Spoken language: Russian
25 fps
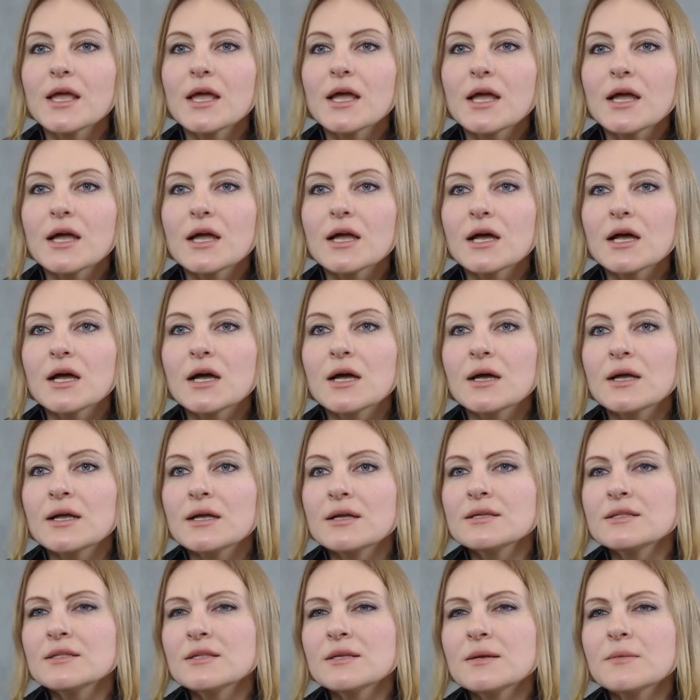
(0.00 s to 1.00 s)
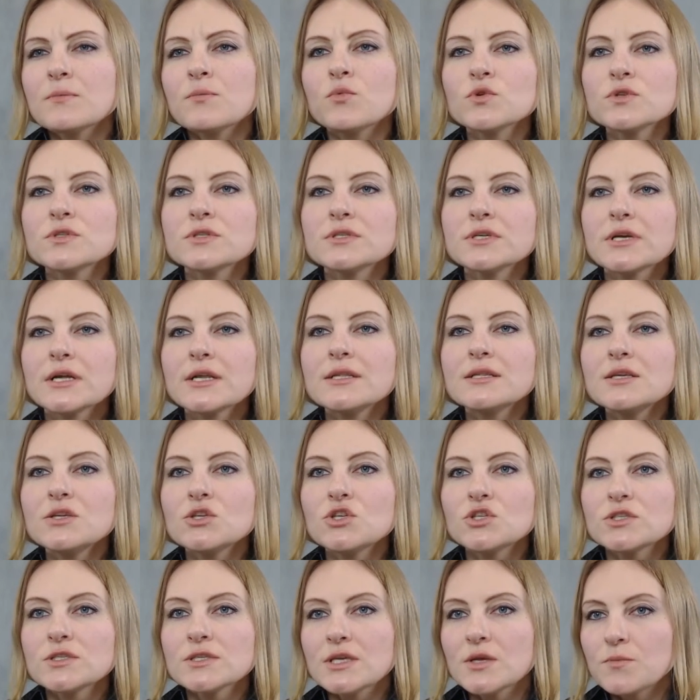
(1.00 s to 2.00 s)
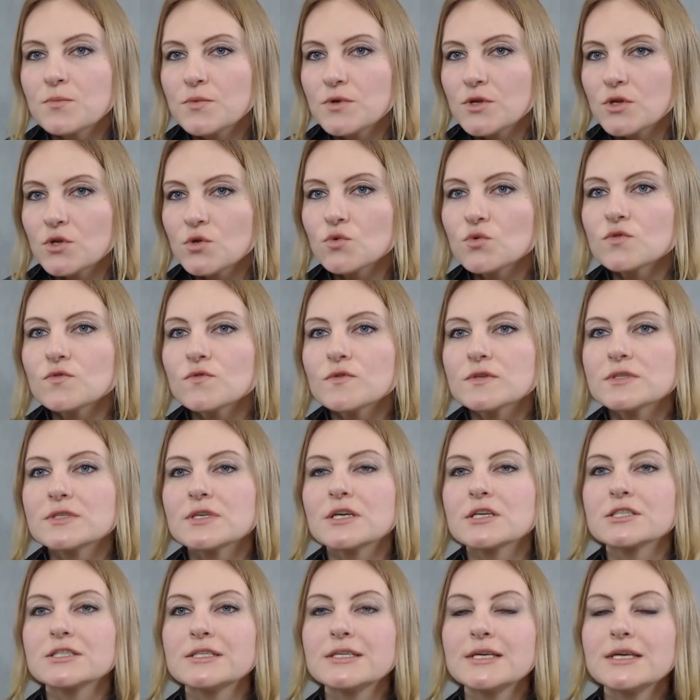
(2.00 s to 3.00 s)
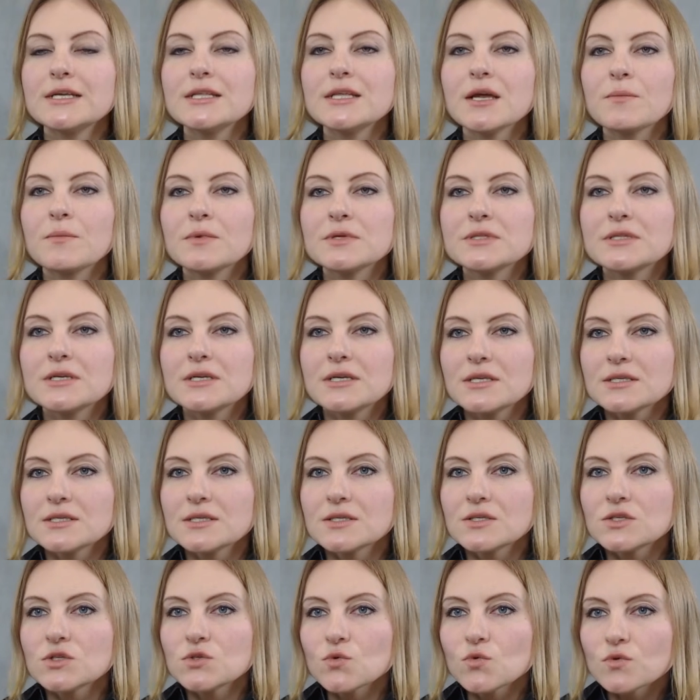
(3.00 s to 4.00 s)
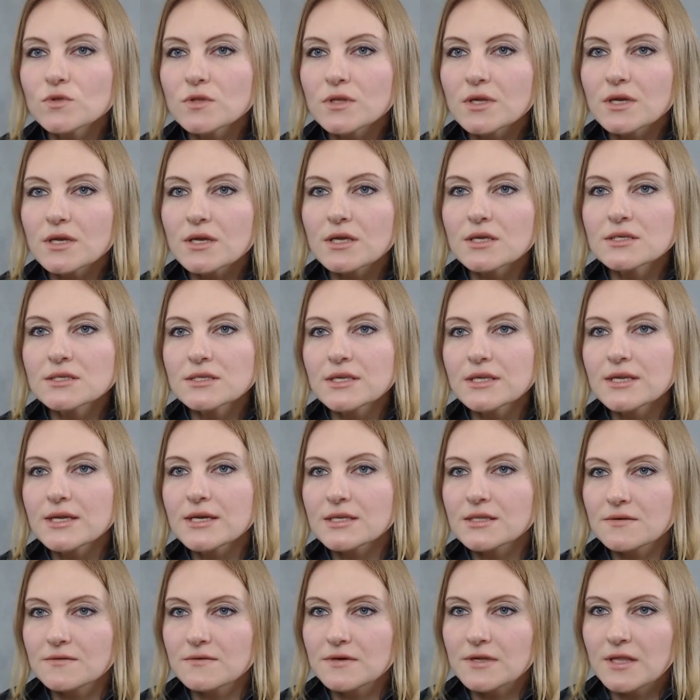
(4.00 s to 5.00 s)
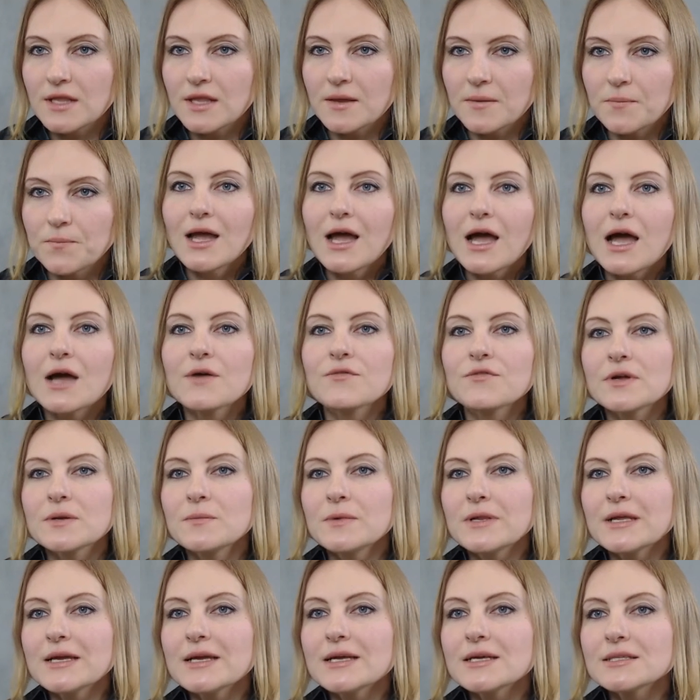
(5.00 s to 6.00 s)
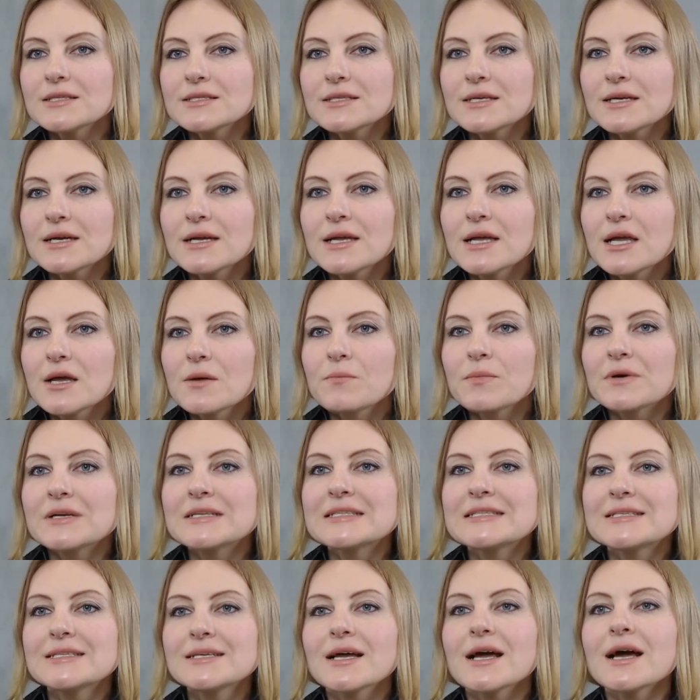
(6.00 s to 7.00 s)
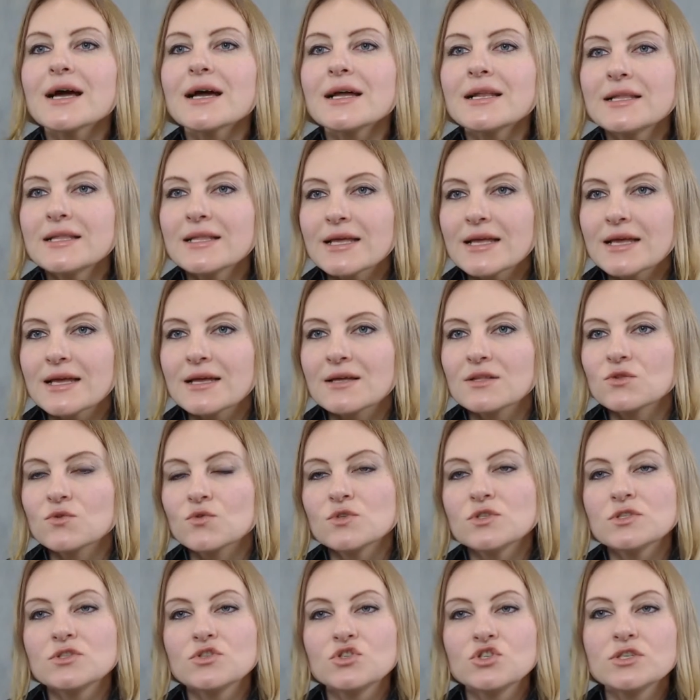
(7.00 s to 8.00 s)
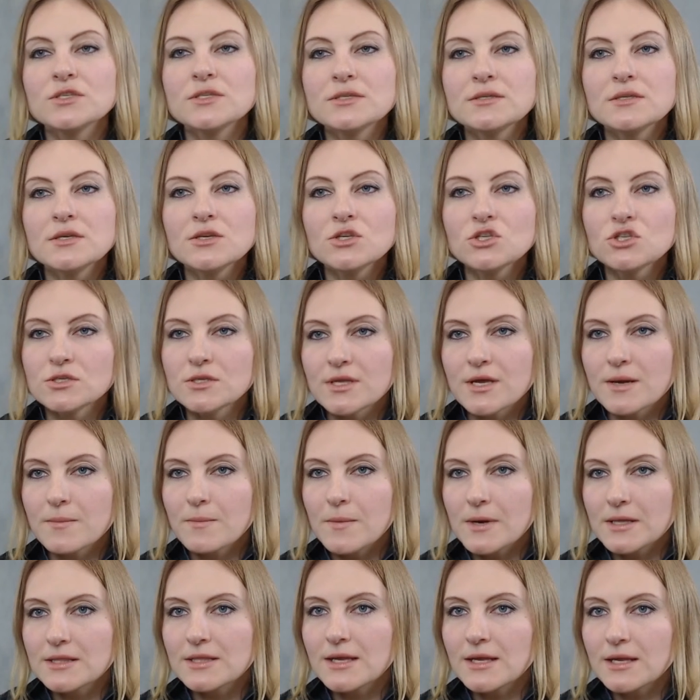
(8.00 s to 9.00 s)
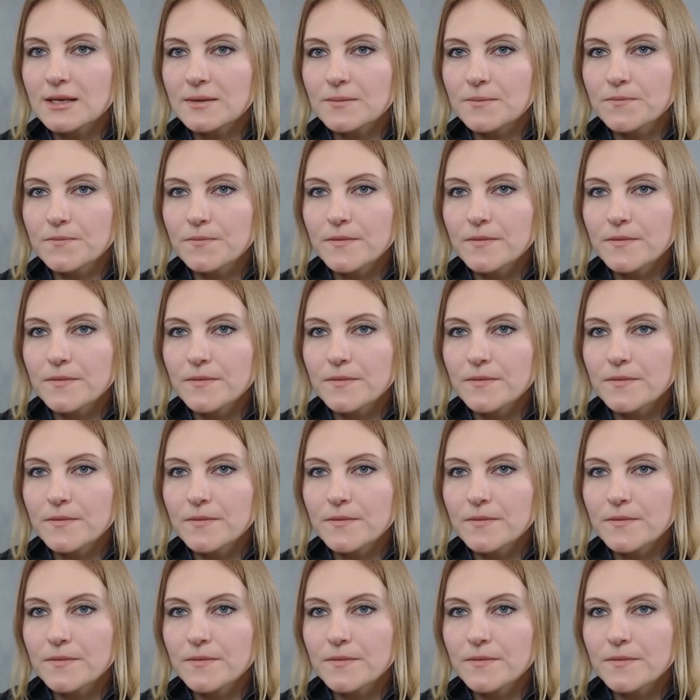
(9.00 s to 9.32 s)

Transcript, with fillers: Э, это посткритический период возрождения модернизационных исследований. Оформляется парциальная, то есть частичная модель.